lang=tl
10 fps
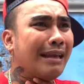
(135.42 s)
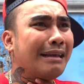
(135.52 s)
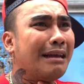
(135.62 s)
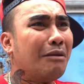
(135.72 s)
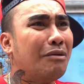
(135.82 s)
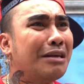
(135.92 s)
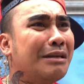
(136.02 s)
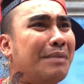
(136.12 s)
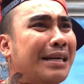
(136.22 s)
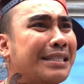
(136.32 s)
Kala ko lang
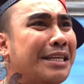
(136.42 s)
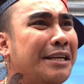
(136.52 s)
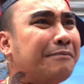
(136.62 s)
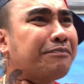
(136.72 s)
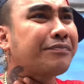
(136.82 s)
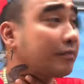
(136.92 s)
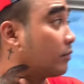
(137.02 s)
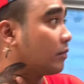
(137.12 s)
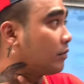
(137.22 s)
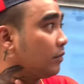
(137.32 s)
naman kasi. Ano sabi
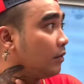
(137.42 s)
mo?